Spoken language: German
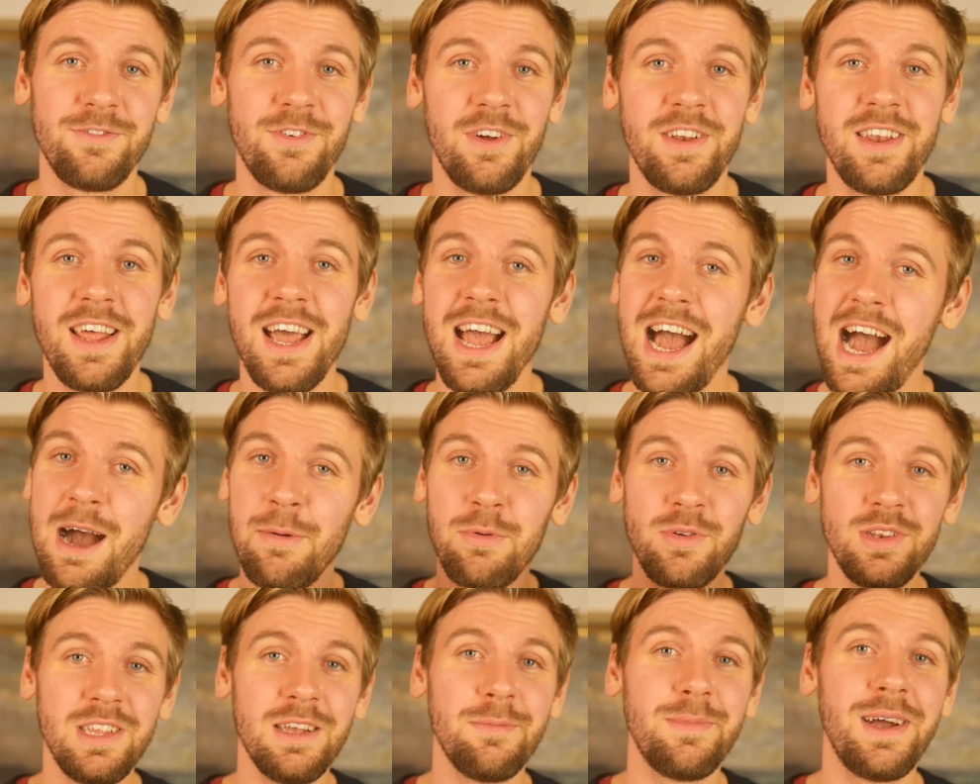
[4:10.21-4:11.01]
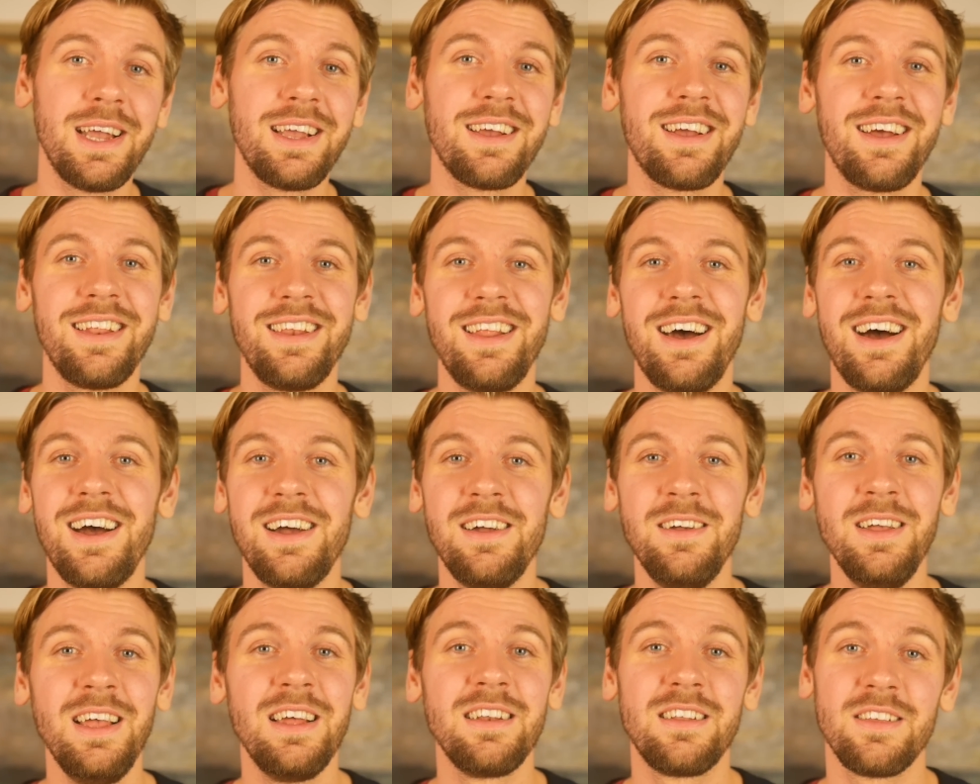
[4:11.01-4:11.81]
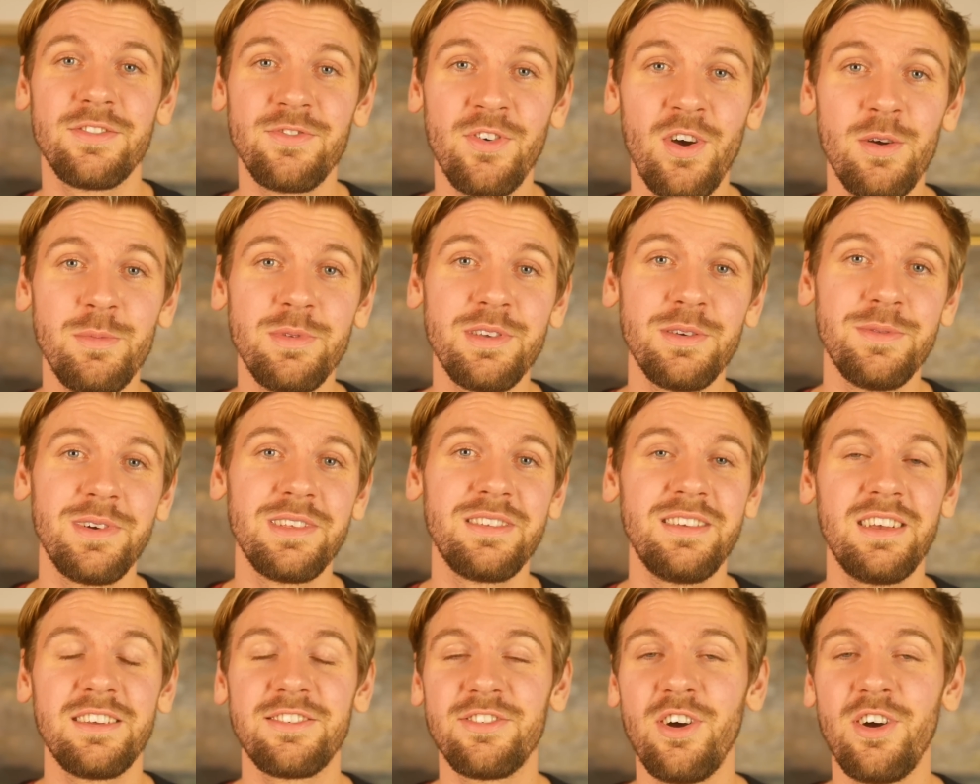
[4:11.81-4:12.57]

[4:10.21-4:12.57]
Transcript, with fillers: Von daher abonniere meinen Kanal, das freut mich immer sehr.